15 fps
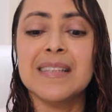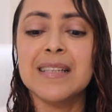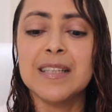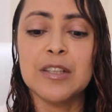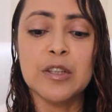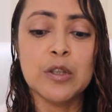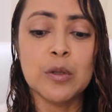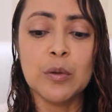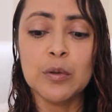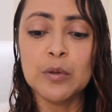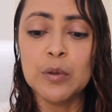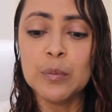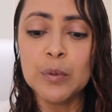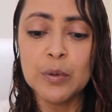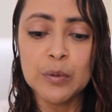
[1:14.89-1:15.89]
que
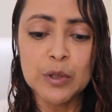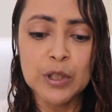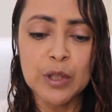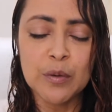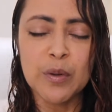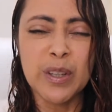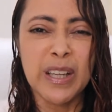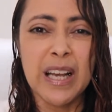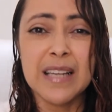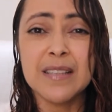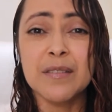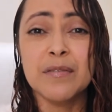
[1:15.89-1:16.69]
todo mundo já conhece,